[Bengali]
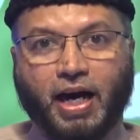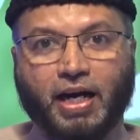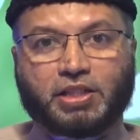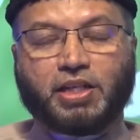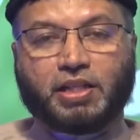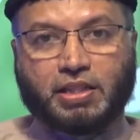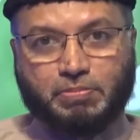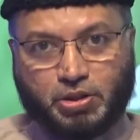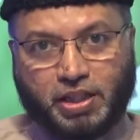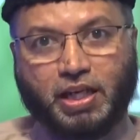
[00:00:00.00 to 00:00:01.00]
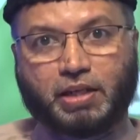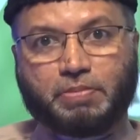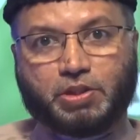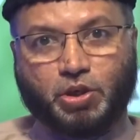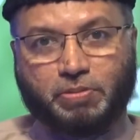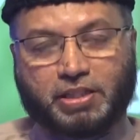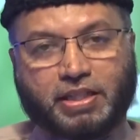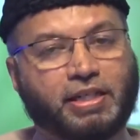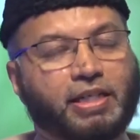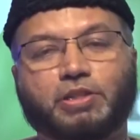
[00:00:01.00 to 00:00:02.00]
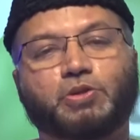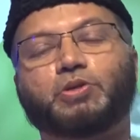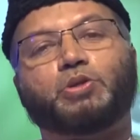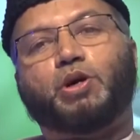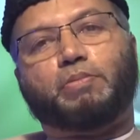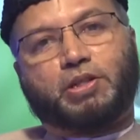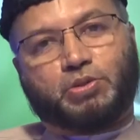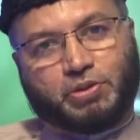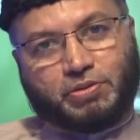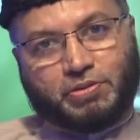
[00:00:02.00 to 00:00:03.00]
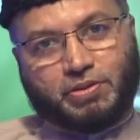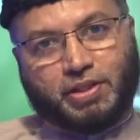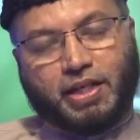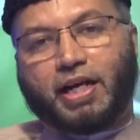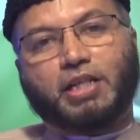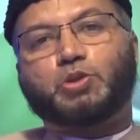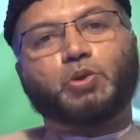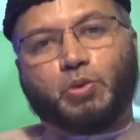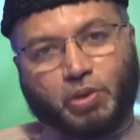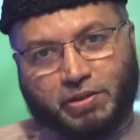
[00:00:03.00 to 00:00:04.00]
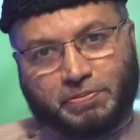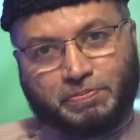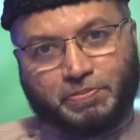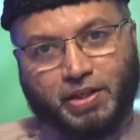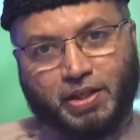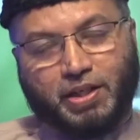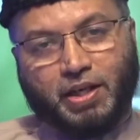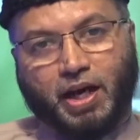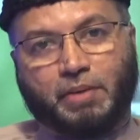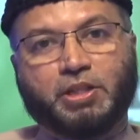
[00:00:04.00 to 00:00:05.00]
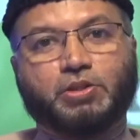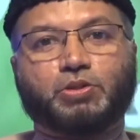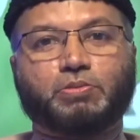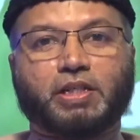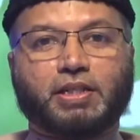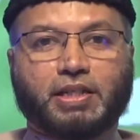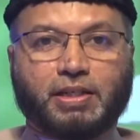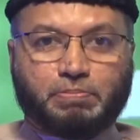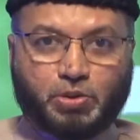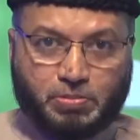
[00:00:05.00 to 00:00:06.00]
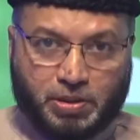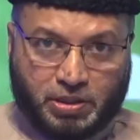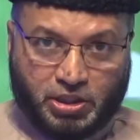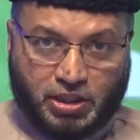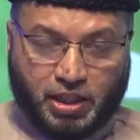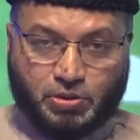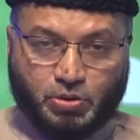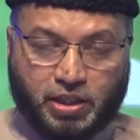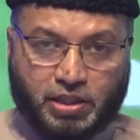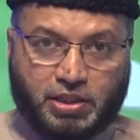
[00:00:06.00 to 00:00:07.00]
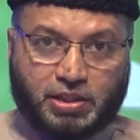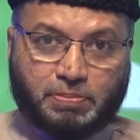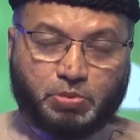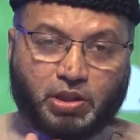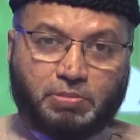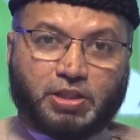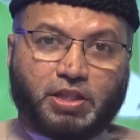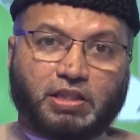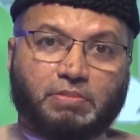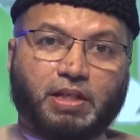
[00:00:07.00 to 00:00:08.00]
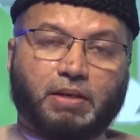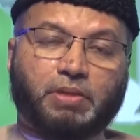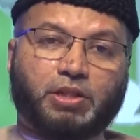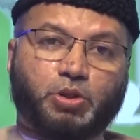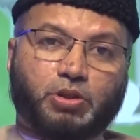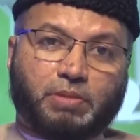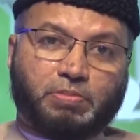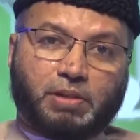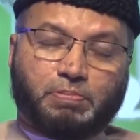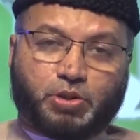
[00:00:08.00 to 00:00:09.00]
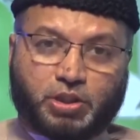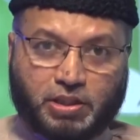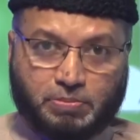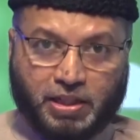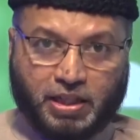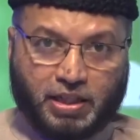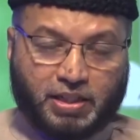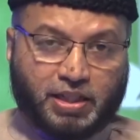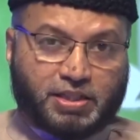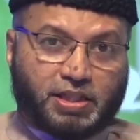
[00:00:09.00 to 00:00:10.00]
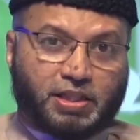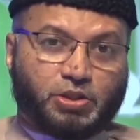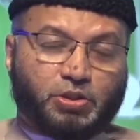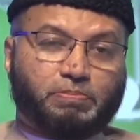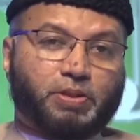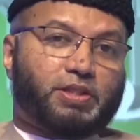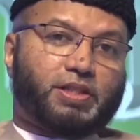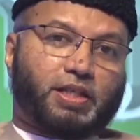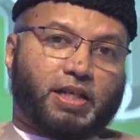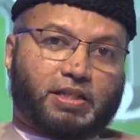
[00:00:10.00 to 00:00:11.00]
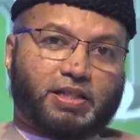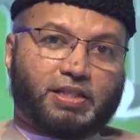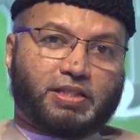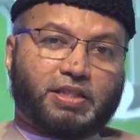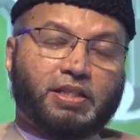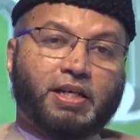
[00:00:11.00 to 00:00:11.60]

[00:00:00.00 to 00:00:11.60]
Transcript: আর শান্তি বজায় থাকবে সমাজে এটা কখনো হবার নয় এ কাজ করো না আমি তোমাদেরকে প্রথমে স্বীকার করে নিচ্ছি যে প্রতিবেশী হিসাবে আমরা শতাব্দীর পর শতাব্দী কাটিয়েছি সম্প্রীতির সাথে কাটিয়েছি